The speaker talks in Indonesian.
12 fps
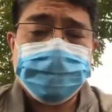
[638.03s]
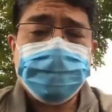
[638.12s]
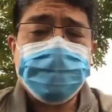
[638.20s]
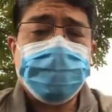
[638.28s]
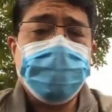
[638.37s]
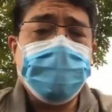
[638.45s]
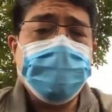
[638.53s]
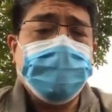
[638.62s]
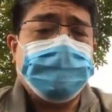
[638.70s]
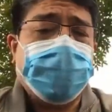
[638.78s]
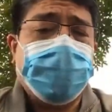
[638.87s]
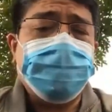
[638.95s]
bahkan juga
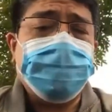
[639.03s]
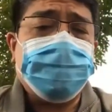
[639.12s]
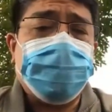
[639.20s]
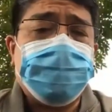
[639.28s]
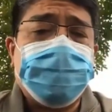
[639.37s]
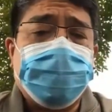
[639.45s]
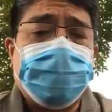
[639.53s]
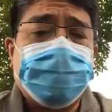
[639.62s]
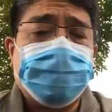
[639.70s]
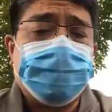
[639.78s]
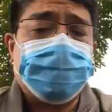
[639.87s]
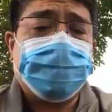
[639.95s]
sering
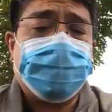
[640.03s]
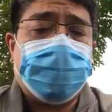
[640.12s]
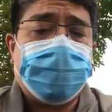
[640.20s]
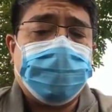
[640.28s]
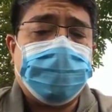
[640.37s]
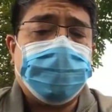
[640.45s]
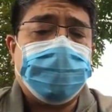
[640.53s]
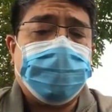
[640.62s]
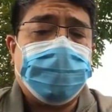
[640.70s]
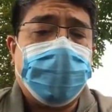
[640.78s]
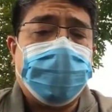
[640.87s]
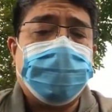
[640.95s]
eh, hal ini
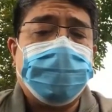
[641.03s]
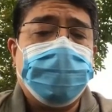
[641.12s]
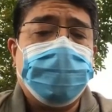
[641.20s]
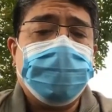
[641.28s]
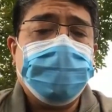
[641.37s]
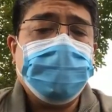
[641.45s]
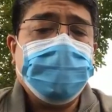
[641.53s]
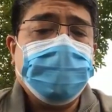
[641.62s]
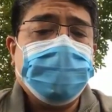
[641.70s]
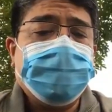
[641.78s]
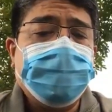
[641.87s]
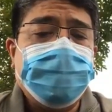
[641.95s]
dibuat
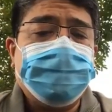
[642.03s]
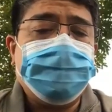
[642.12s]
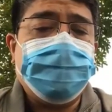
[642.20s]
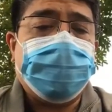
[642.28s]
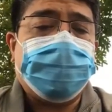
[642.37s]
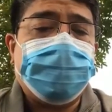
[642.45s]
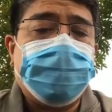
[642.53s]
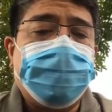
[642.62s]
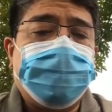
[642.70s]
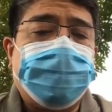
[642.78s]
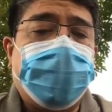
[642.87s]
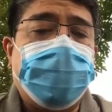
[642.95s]
film ya
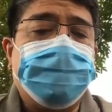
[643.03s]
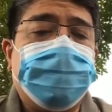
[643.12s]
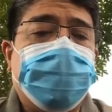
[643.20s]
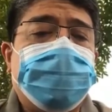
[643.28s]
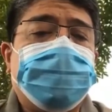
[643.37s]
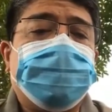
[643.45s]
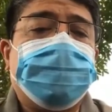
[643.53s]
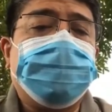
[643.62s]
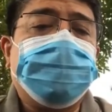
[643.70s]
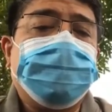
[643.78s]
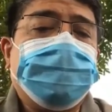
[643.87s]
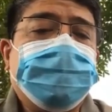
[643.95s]

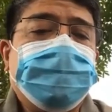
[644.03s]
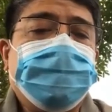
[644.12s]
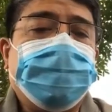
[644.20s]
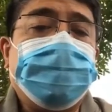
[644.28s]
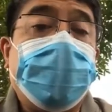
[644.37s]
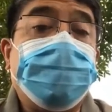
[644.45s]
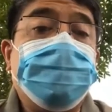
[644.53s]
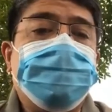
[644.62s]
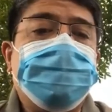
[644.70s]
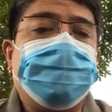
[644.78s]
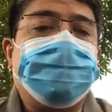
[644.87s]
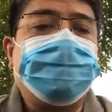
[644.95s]
tentang Yusuf
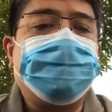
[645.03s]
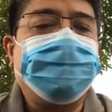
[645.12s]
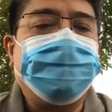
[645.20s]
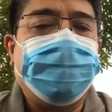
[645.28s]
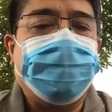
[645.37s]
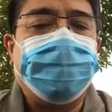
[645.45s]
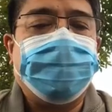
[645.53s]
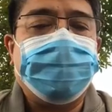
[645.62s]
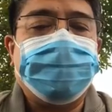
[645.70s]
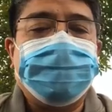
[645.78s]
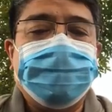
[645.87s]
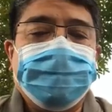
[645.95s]
nah kan
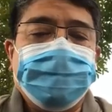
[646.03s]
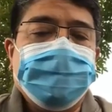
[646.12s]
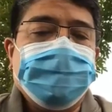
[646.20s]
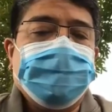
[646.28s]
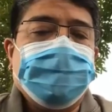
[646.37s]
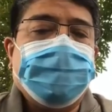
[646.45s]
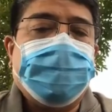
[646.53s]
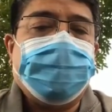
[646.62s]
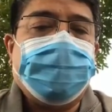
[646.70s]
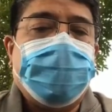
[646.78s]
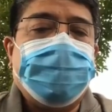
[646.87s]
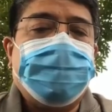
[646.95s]
anda kalau
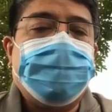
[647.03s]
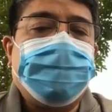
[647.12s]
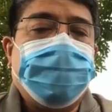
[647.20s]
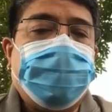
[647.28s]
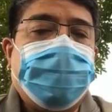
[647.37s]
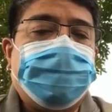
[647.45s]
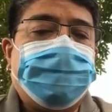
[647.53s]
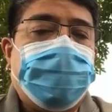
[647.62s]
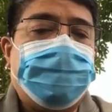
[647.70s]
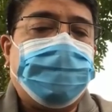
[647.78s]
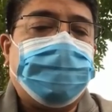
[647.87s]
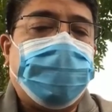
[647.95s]
mengingat film tentang Yusuf
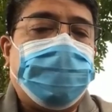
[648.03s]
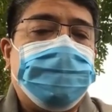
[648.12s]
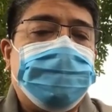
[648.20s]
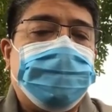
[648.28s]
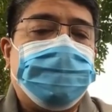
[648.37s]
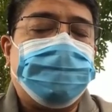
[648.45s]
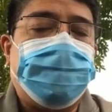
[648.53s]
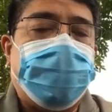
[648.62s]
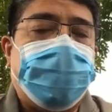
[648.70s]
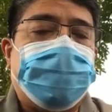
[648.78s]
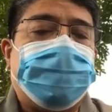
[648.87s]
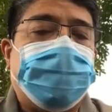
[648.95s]
akan teringat
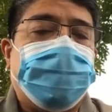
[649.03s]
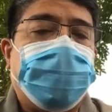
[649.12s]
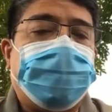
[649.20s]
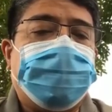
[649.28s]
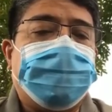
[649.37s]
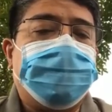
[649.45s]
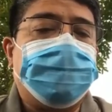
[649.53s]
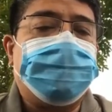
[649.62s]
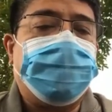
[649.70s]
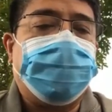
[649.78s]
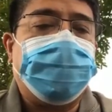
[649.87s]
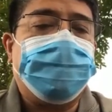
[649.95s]
itu bagaimana
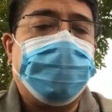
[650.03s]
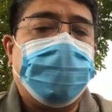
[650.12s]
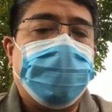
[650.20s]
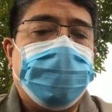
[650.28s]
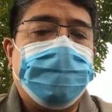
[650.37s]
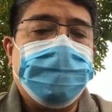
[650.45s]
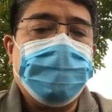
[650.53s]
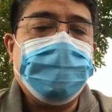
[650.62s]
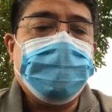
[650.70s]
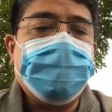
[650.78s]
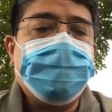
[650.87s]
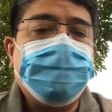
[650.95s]
Yusuf
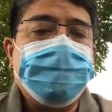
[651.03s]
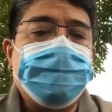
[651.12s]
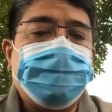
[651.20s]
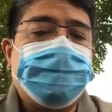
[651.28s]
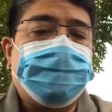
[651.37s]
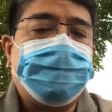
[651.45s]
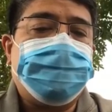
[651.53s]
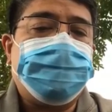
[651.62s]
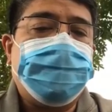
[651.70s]
yang